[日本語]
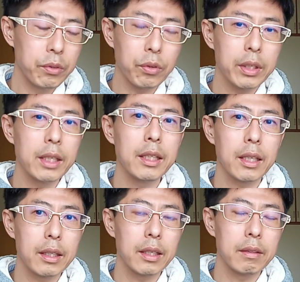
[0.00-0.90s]
同点に
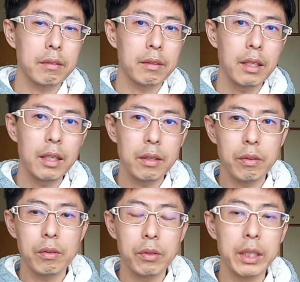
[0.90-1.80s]
なってる
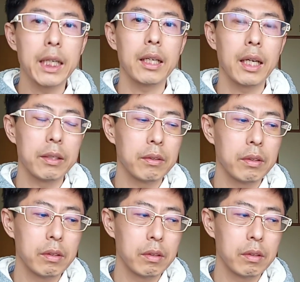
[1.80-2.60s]
で追いか、あの